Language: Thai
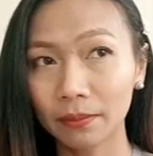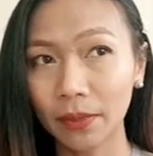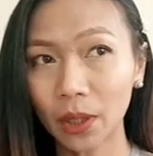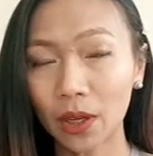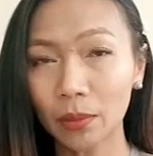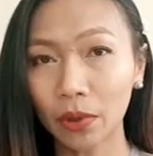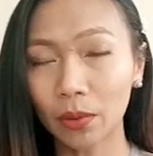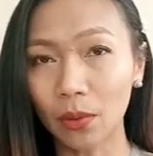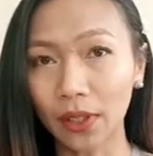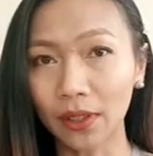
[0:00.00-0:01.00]
ไม่ค่อยปวด
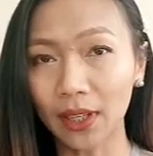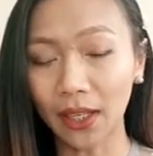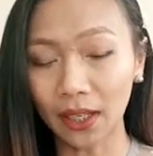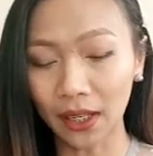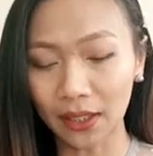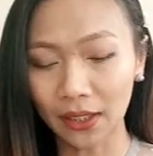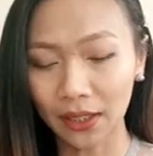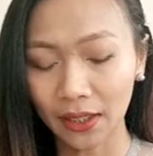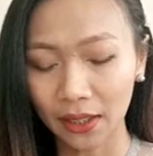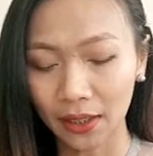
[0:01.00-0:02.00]
หัวเท่าไหร่ละ
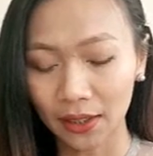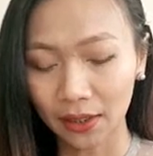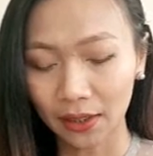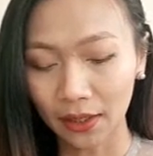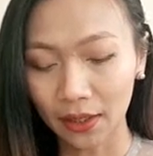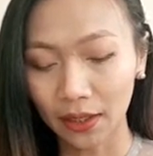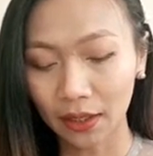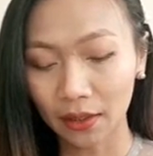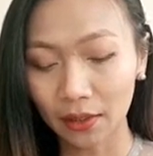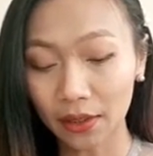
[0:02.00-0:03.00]
แล้
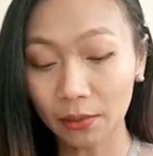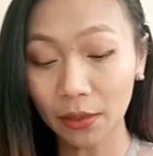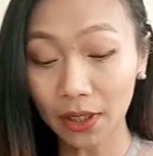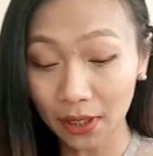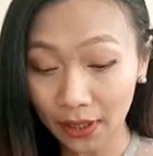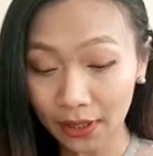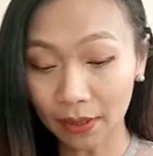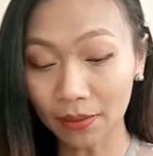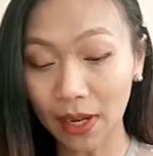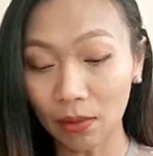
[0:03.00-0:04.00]
วก็จะมีเลือด
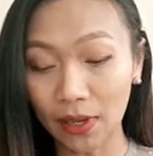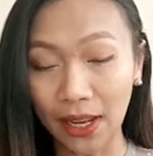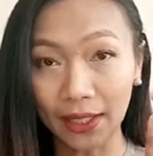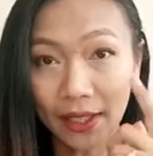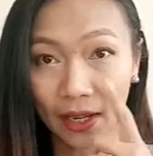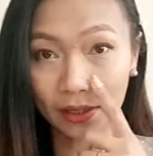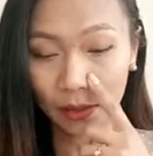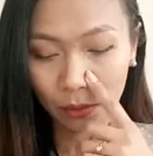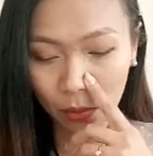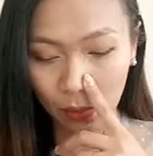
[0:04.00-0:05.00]
กำเดาไหลทางจ
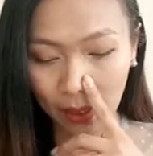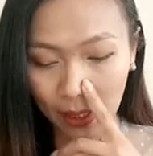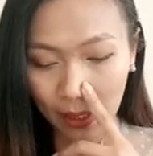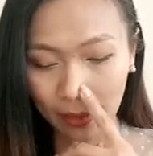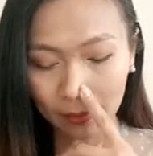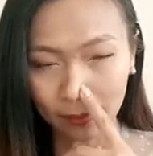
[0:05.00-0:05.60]
มูกอะค่ะ